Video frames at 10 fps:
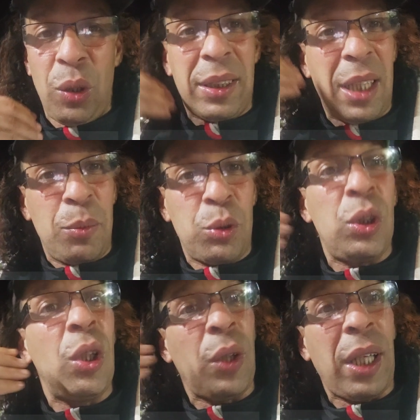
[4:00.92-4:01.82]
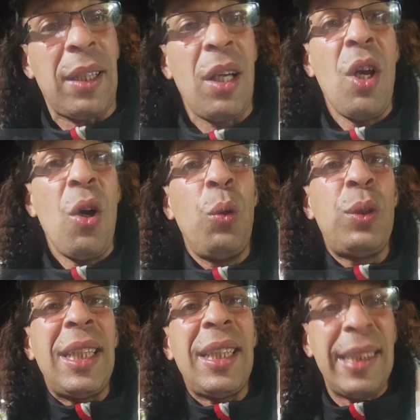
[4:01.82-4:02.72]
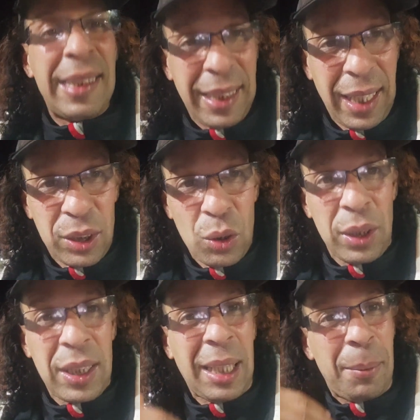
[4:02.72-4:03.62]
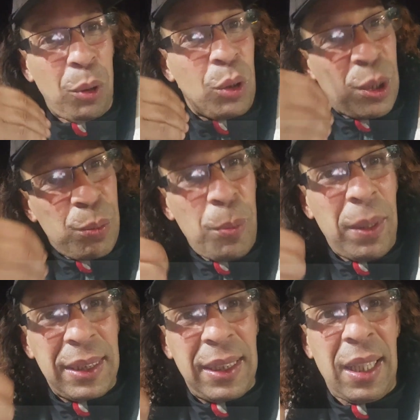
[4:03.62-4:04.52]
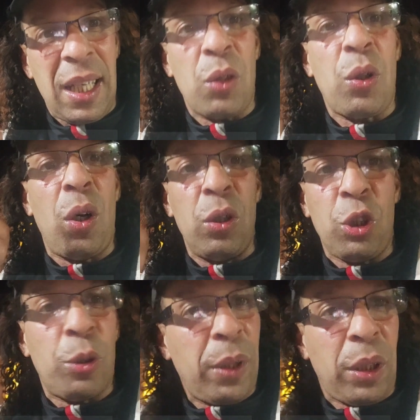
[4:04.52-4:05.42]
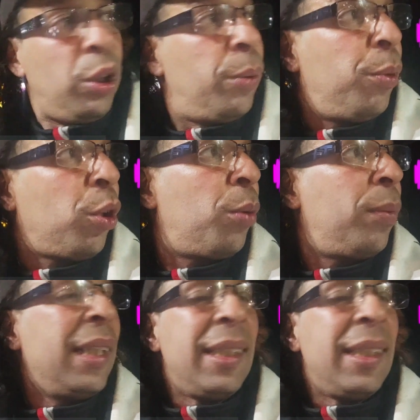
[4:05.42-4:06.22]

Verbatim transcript: وغدا نموت وديروا خير وحتى ديك الناس اللي كيخسروا هضره كنبغيو نكسبهم اصدقاء كنقول لكم كنحبكم